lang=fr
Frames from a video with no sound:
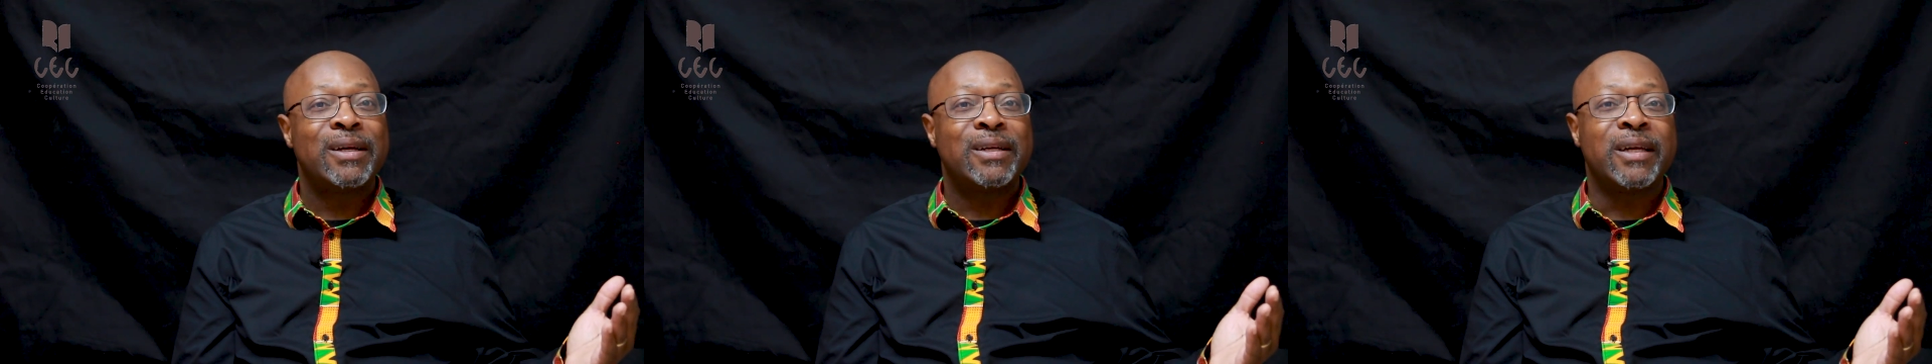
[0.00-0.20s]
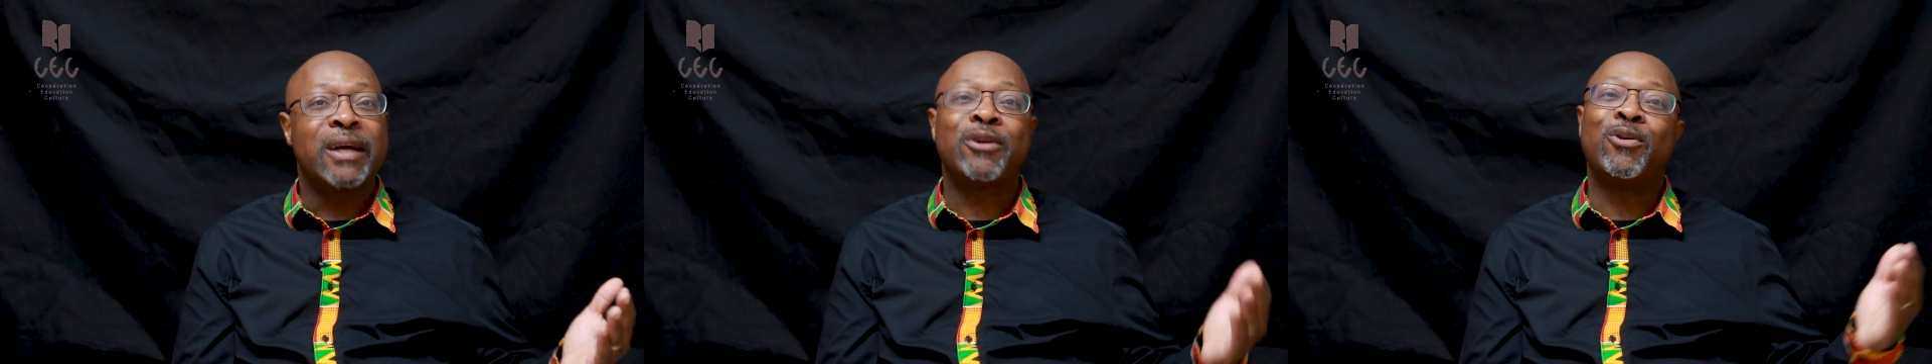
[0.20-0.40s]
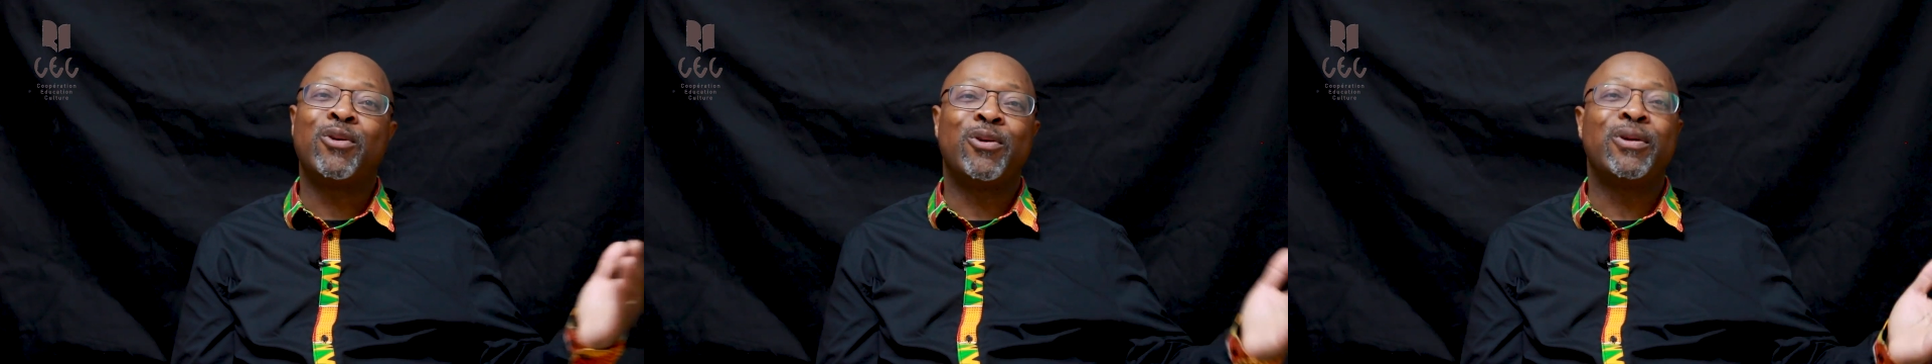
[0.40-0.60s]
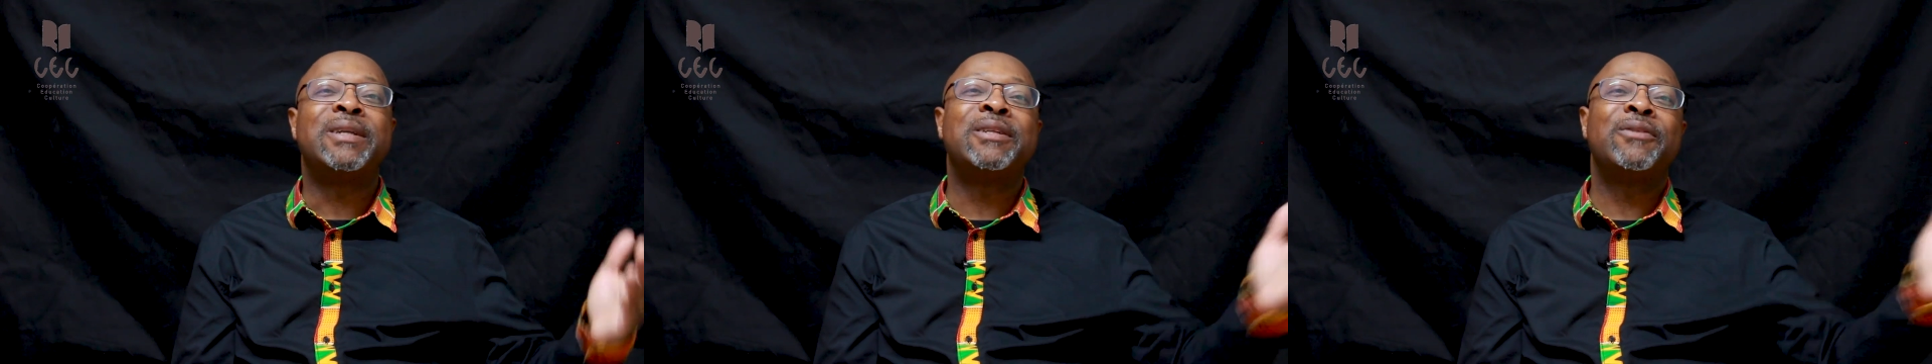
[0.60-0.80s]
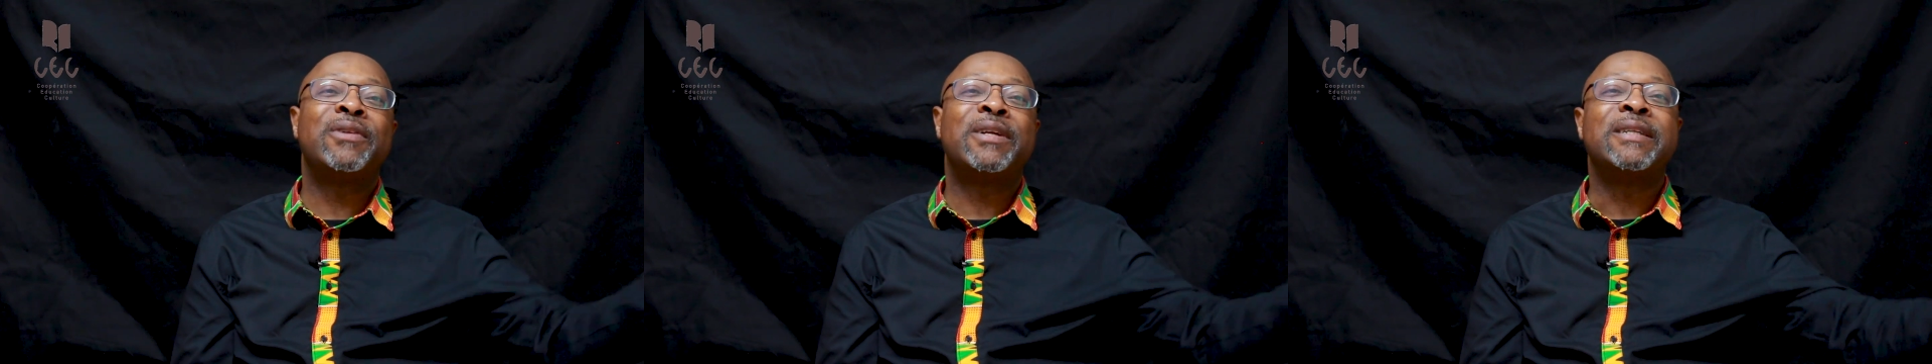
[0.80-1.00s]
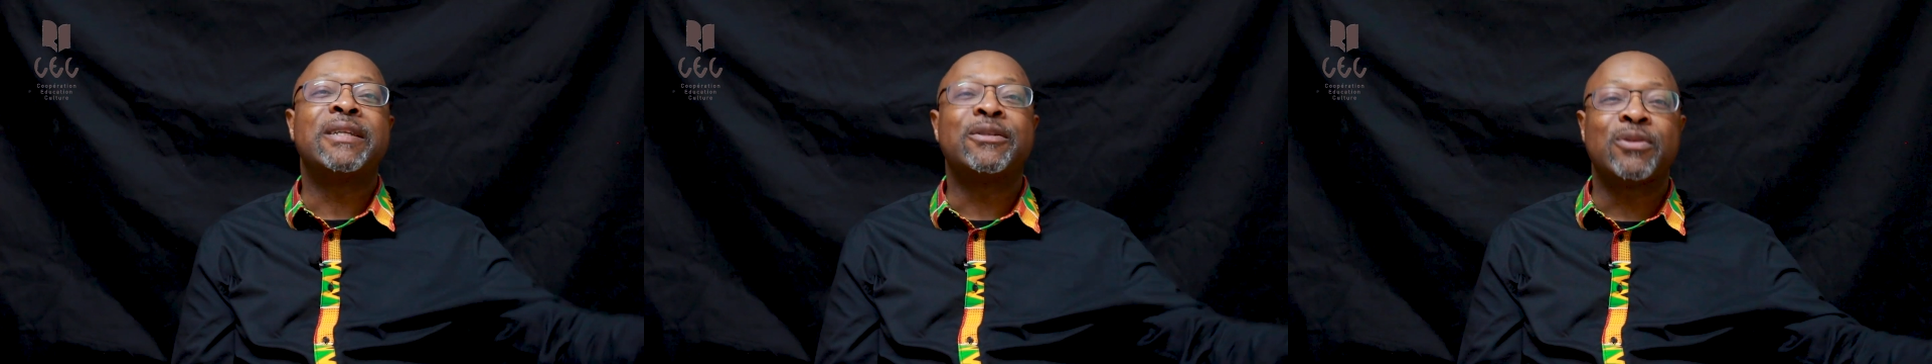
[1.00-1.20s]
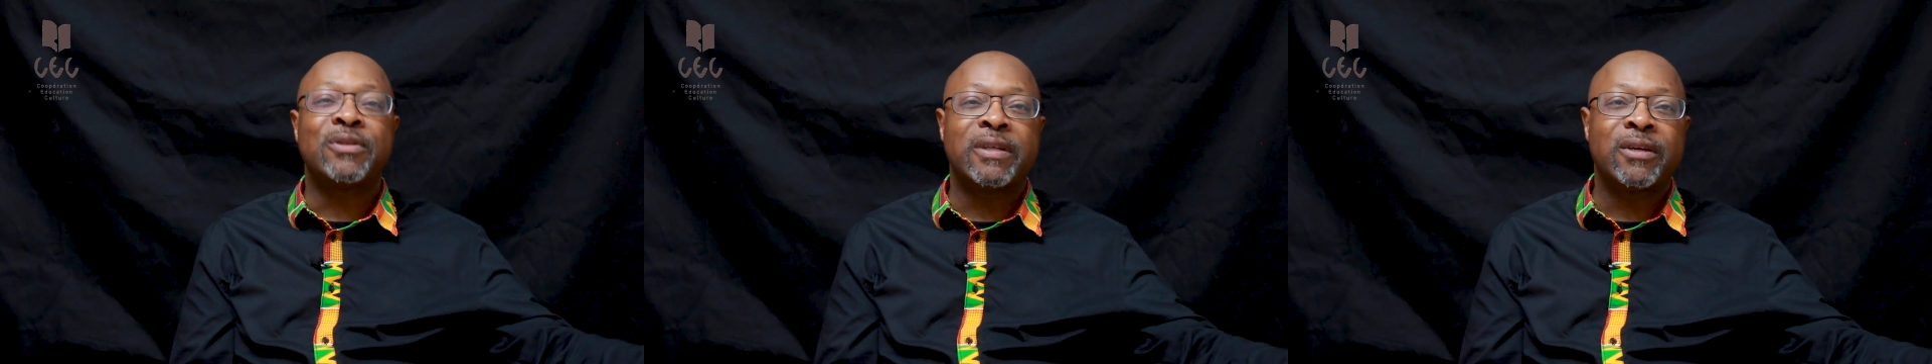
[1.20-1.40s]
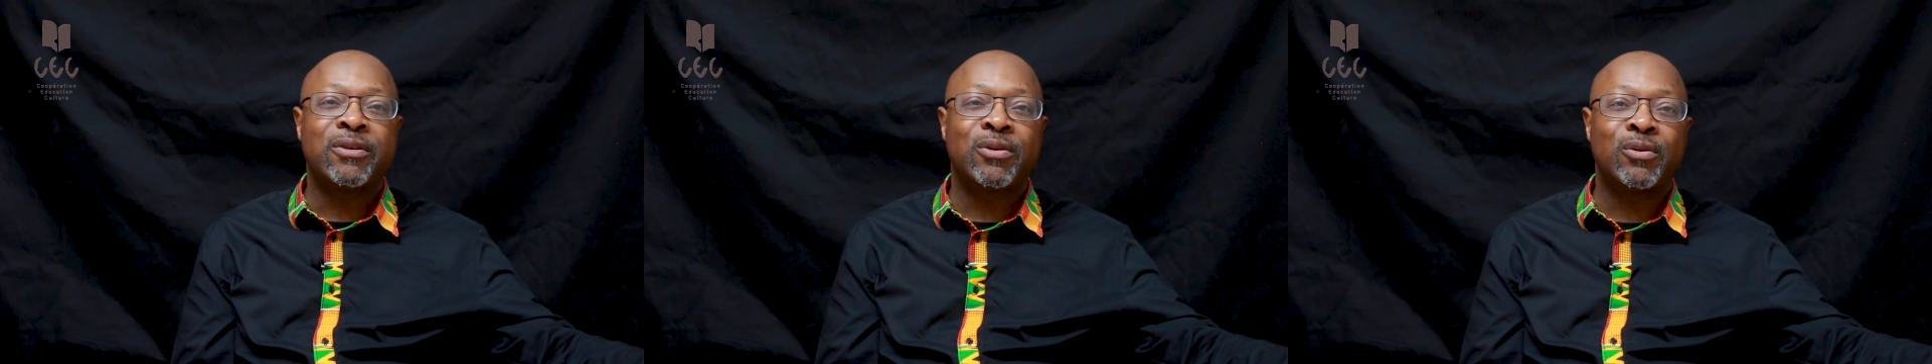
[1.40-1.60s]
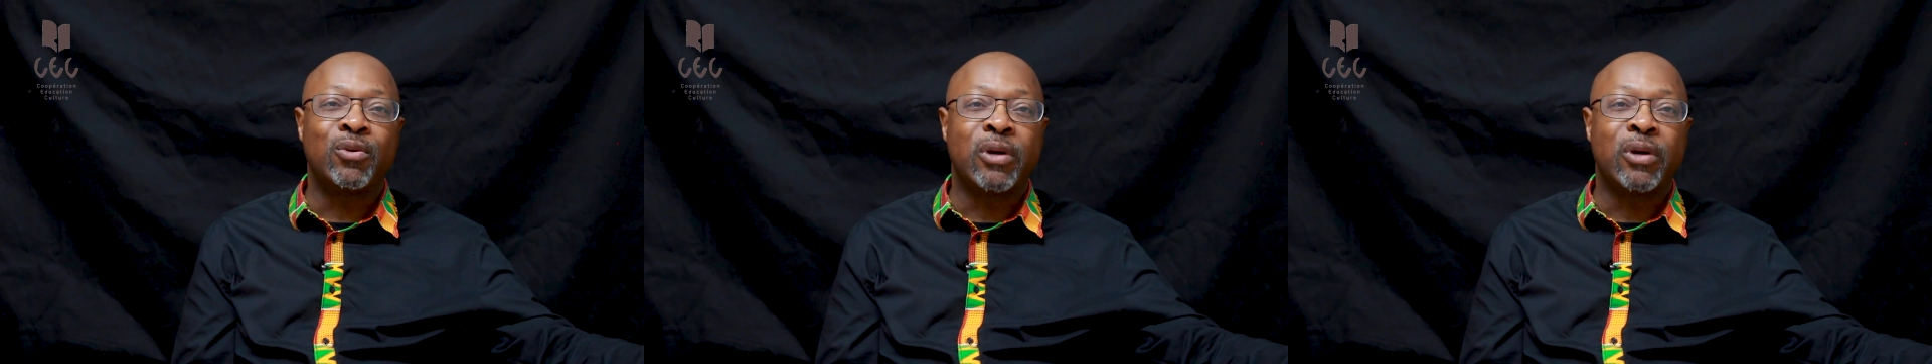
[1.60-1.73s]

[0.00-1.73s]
il n'y a que le collectif et les associations